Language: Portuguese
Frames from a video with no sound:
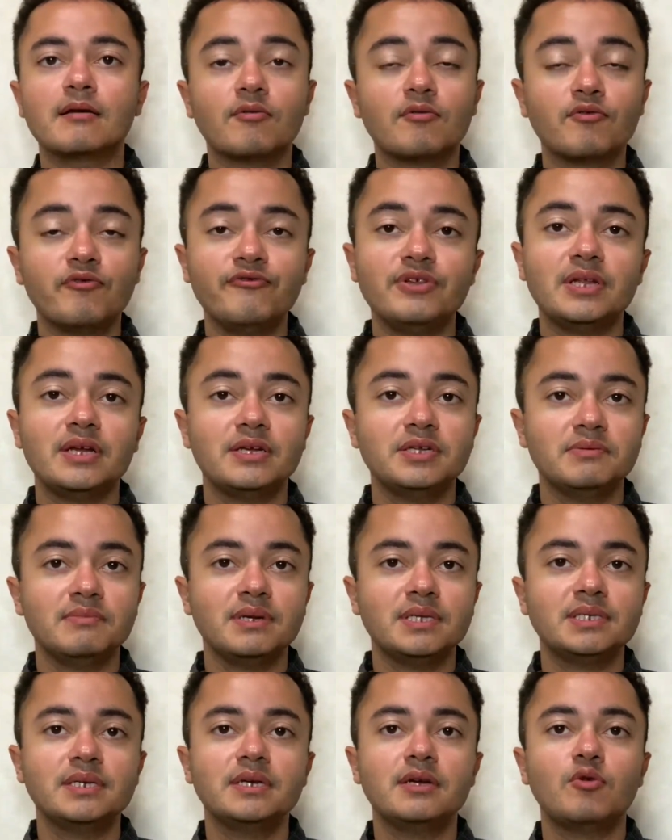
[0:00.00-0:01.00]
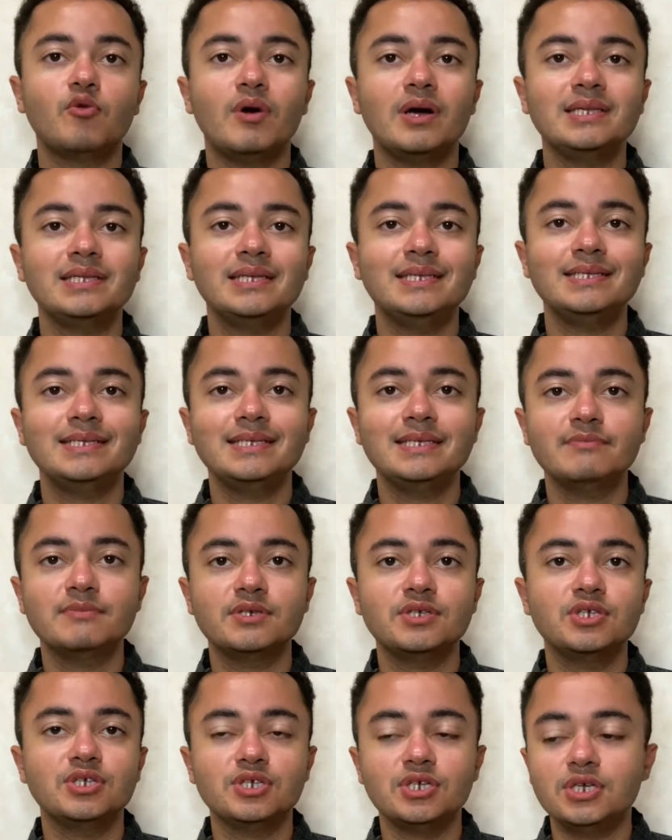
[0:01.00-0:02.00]
o vinagre de maçã com as
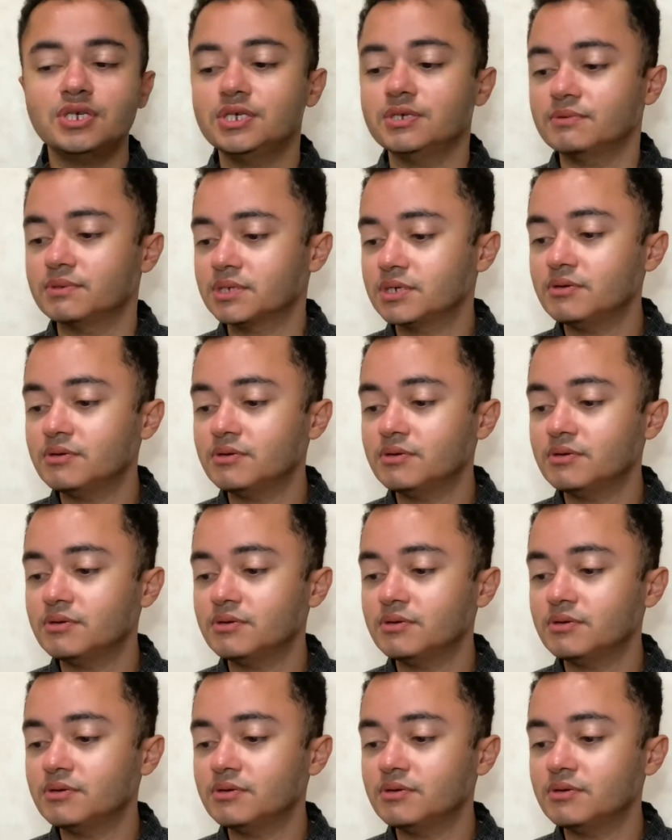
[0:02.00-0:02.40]
enzimas digestivas.